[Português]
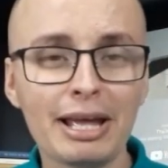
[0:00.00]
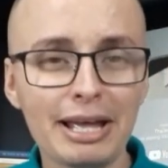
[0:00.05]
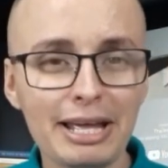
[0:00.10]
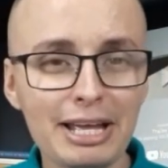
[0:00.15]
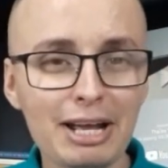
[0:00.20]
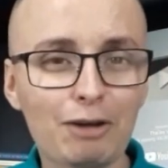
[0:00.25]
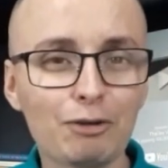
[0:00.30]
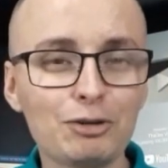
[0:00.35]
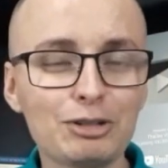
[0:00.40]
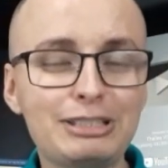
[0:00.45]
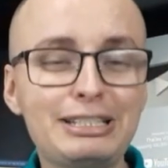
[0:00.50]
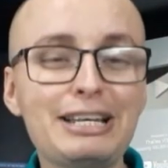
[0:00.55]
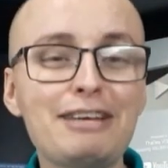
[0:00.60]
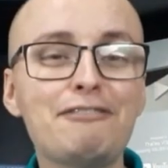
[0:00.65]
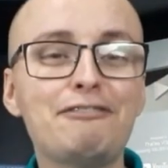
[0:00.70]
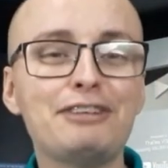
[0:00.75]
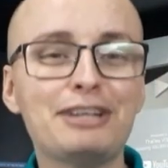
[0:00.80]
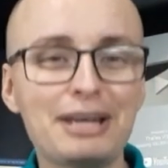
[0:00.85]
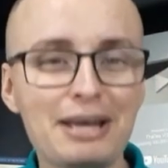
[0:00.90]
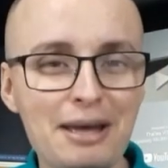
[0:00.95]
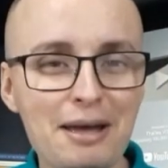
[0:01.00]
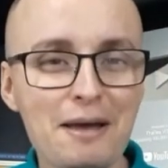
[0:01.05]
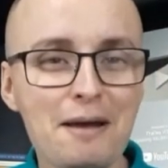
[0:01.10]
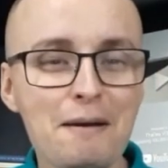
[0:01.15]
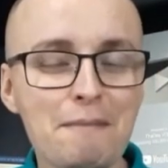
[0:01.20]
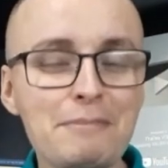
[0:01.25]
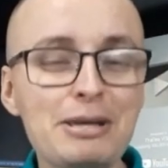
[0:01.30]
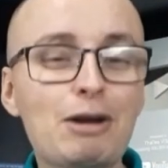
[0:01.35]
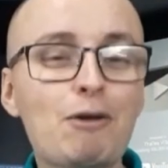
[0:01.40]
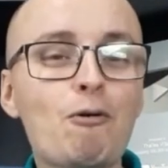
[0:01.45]
Inclusive,
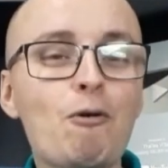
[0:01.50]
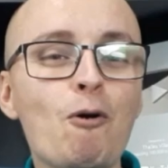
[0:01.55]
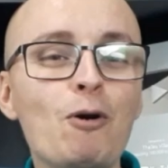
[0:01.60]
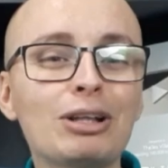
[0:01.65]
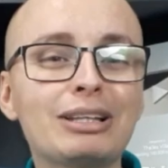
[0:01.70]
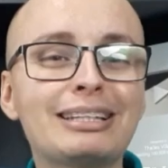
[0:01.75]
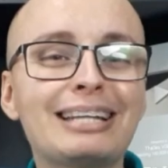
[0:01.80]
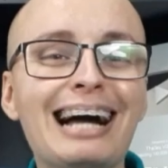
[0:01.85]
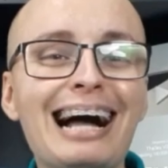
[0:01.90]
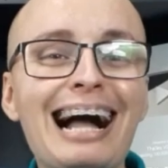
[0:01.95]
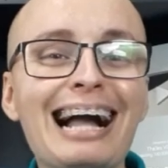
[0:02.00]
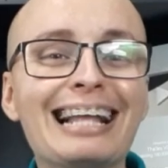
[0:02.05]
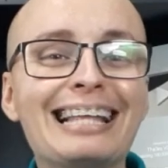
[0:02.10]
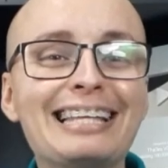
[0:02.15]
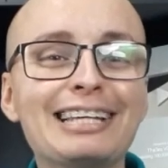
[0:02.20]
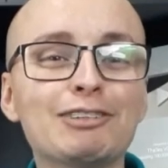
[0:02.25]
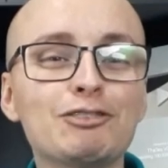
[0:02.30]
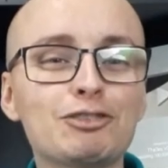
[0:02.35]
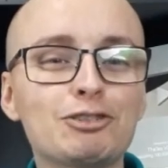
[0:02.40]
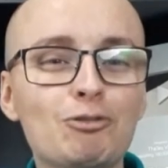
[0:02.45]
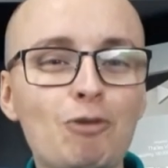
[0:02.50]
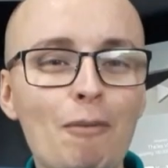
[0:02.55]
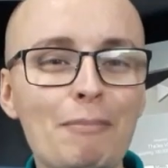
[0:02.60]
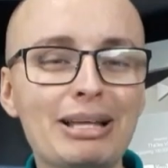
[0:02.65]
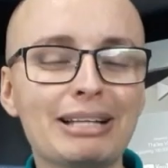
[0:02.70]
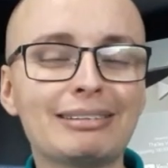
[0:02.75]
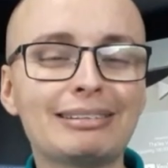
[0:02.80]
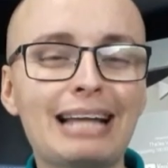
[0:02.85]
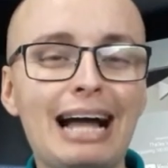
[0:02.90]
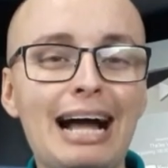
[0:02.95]
me conta aqui nos
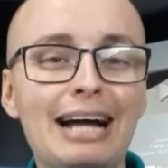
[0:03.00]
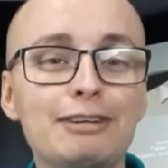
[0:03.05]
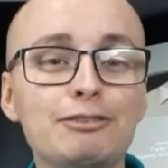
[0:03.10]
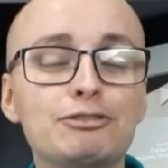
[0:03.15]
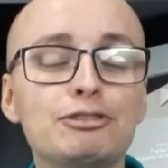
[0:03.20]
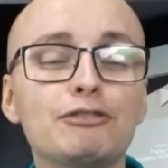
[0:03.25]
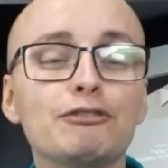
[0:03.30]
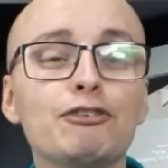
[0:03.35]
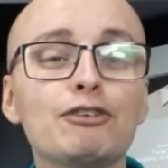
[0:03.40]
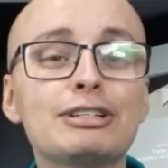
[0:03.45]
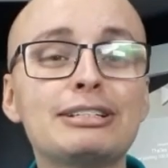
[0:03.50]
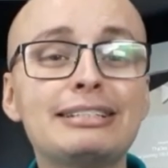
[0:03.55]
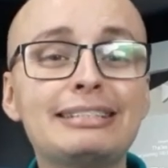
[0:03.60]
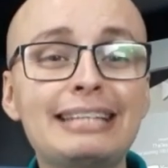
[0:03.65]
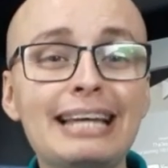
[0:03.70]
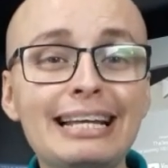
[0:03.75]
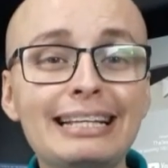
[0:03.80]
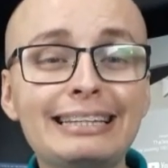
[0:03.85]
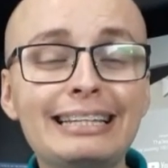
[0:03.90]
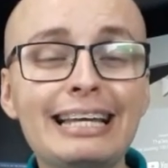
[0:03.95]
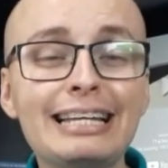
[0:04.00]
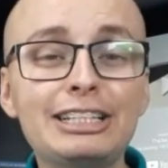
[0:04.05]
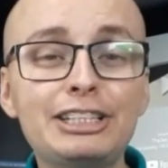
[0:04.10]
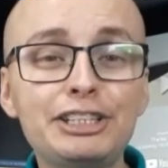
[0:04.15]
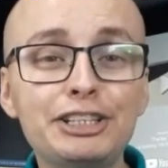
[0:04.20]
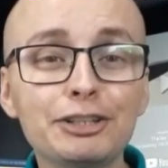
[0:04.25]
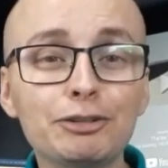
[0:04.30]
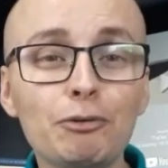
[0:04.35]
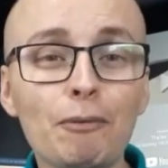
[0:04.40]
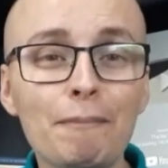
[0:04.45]
comentários, você tem
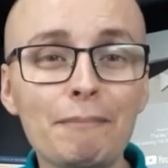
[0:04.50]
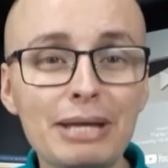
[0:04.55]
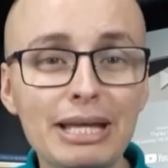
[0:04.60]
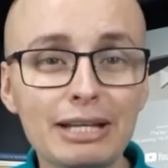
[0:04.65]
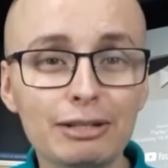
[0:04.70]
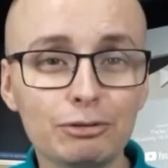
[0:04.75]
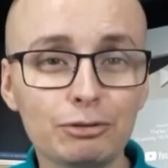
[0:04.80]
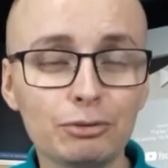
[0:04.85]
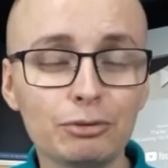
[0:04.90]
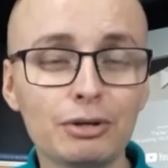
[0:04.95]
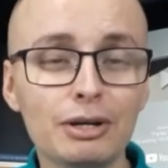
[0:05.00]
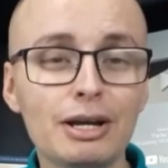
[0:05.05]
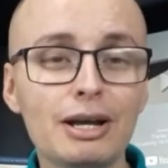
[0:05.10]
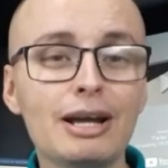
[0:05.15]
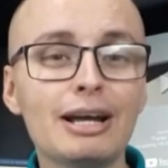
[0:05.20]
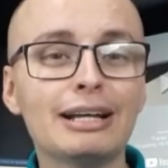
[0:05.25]
tido medo?